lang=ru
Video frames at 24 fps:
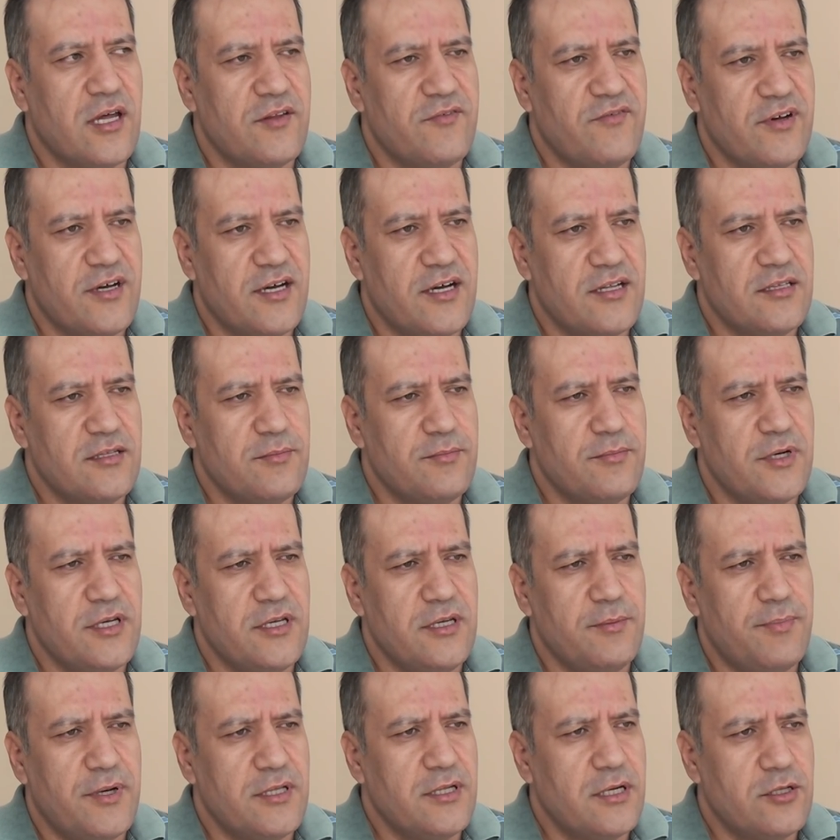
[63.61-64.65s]
адвокаты
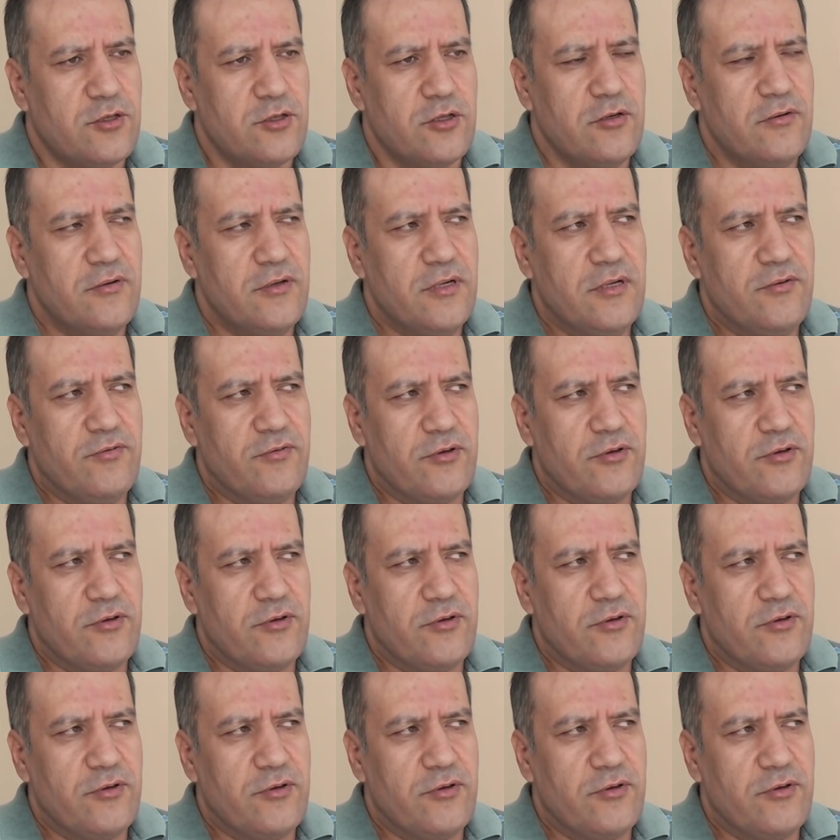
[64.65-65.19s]
мои подготовили,